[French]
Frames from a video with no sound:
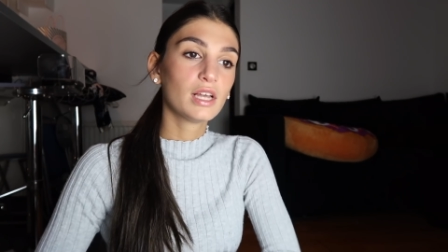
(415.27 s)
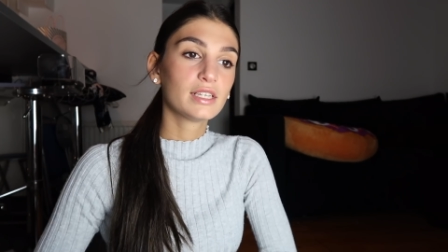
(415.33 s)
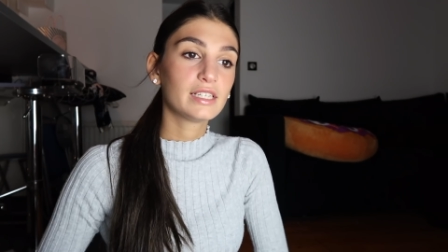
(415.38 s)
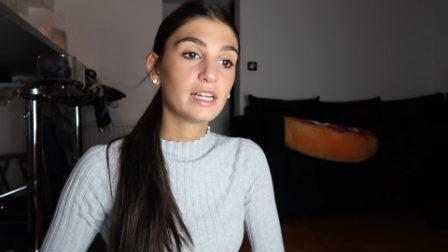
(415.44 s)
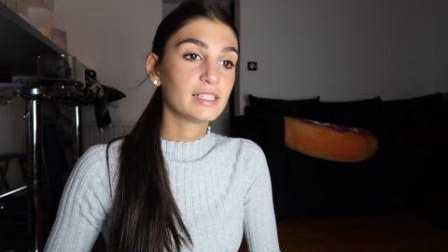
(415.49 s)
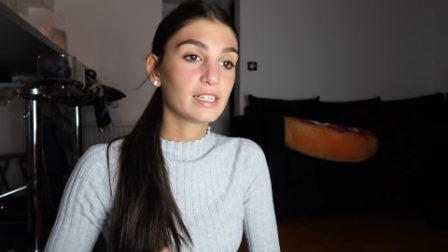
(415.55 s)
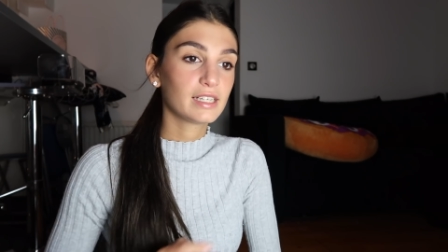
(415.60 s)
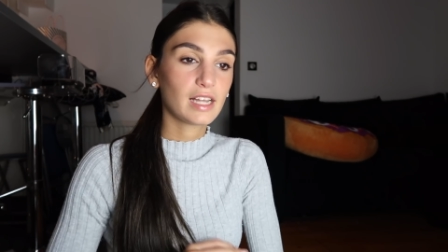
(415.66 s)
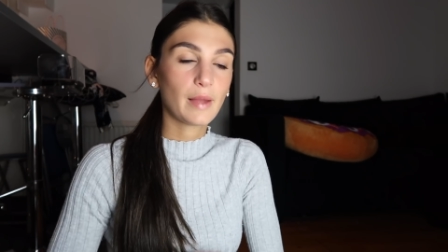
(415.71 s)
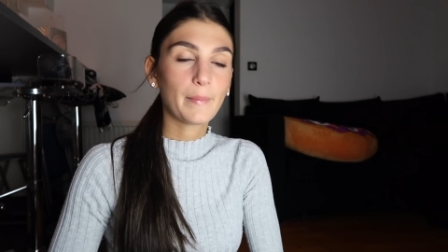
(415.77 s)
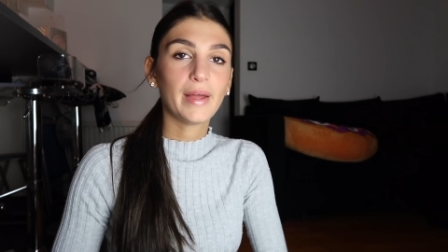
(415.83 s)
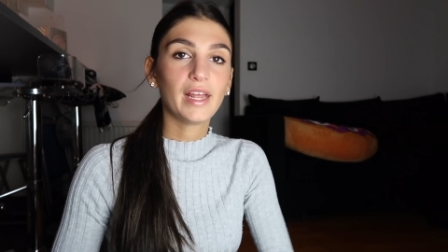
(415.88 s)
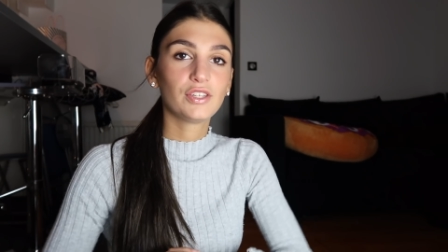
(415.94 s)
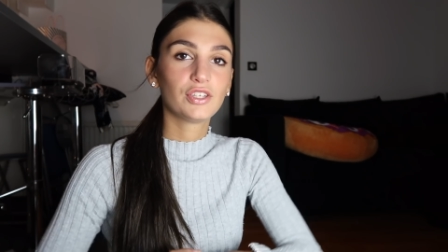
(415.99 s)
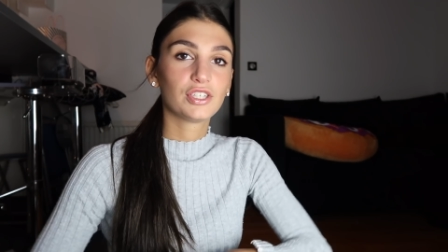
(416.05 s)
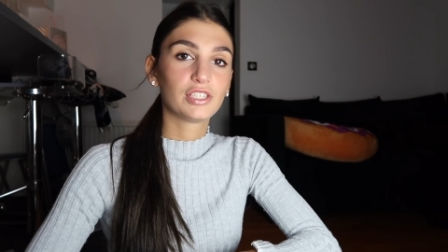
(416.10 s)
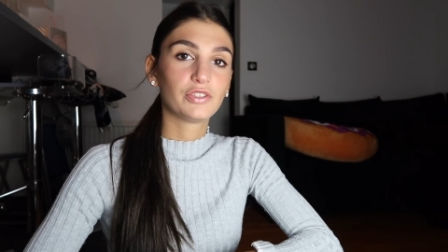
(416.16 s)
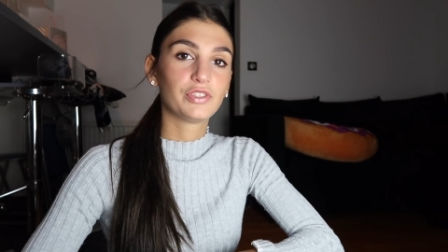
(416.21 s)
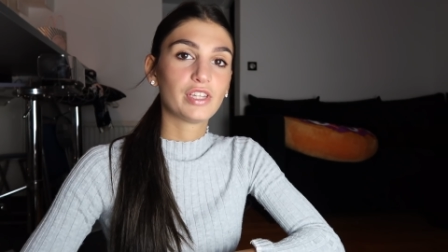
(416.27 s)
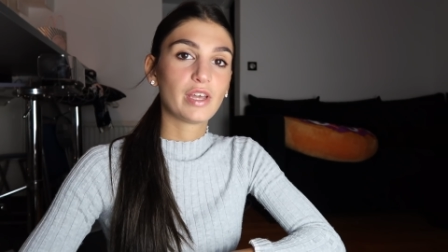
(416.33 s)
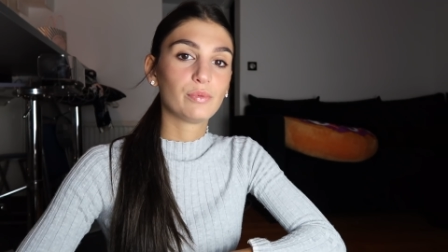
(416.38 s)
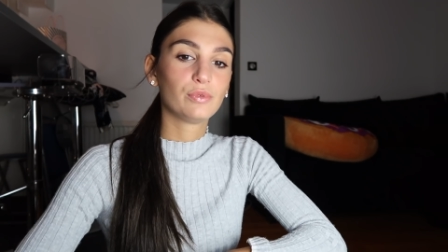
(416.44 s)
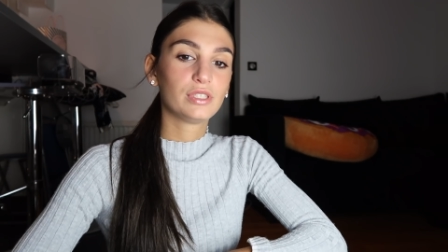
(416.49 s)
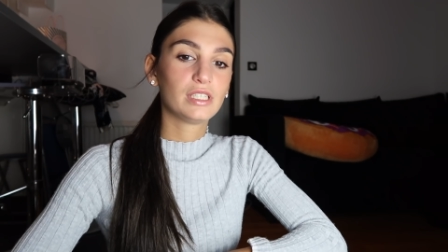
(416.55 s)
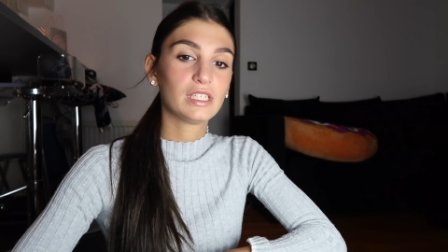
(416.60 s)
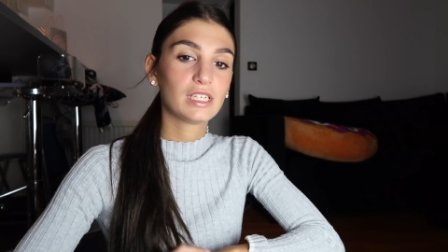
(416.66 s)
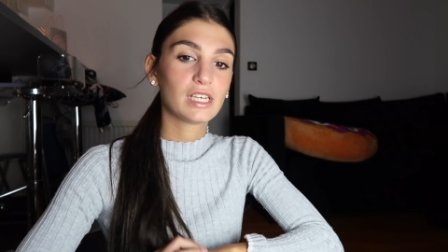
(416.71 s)
C'est la dernière palette de chez Huda
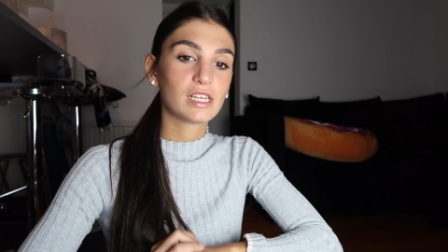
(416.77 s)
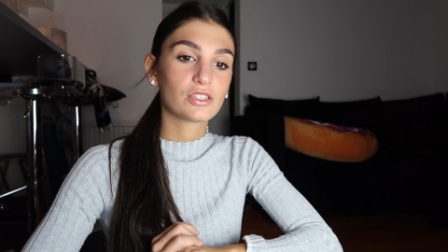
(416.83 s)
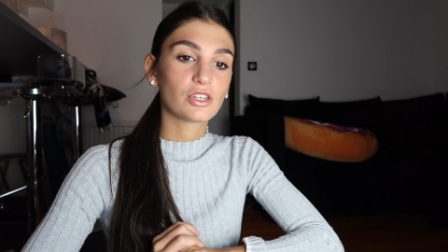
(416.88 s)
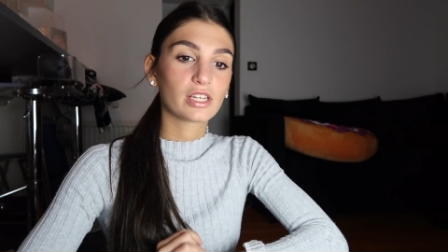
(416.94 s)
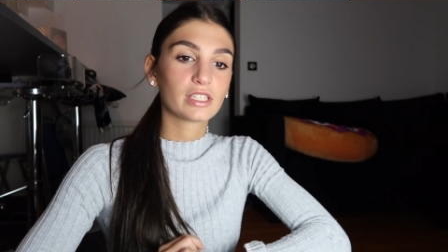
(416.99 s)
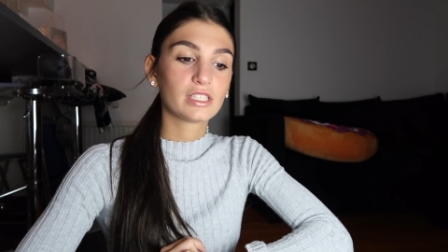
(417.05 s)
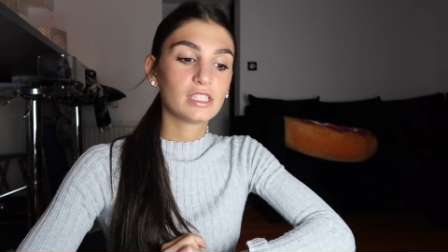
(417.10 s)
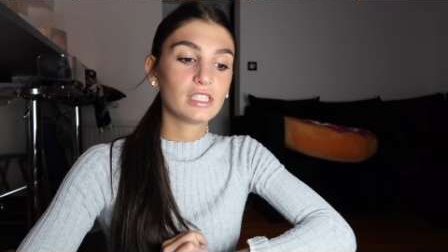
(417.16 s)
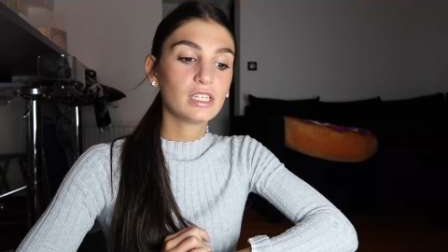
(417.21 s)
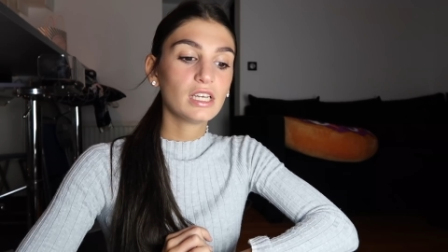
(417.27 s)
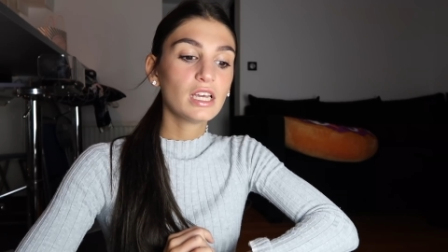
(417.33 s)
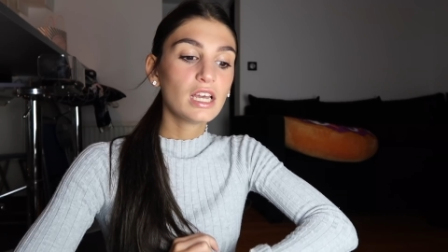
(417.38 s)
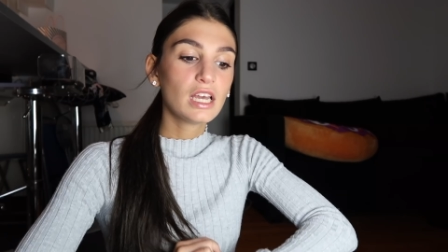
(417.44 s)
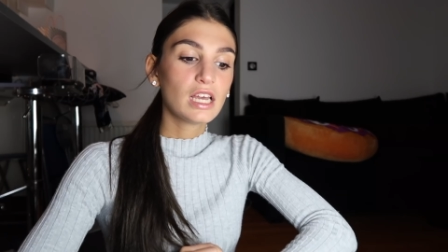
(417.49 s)
Beauty qui est sortie